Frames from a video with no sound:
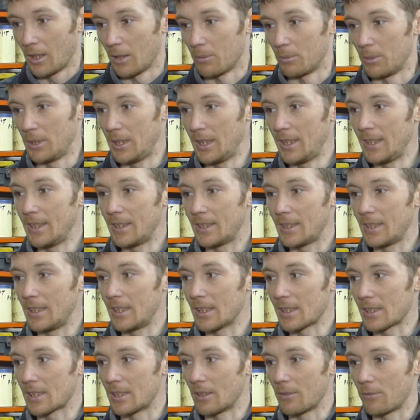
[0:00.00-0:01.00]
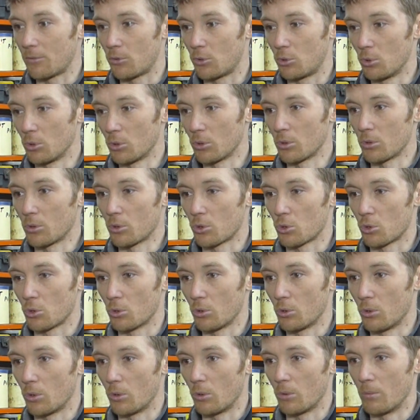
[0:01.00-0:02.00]
Мне интересно все,
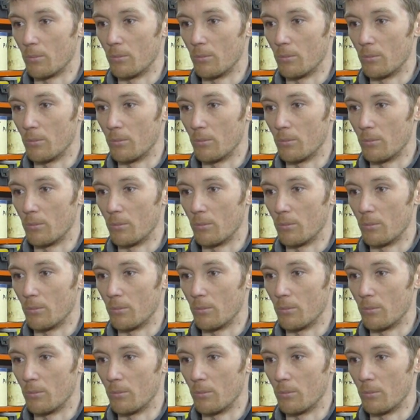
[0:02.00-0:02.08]
что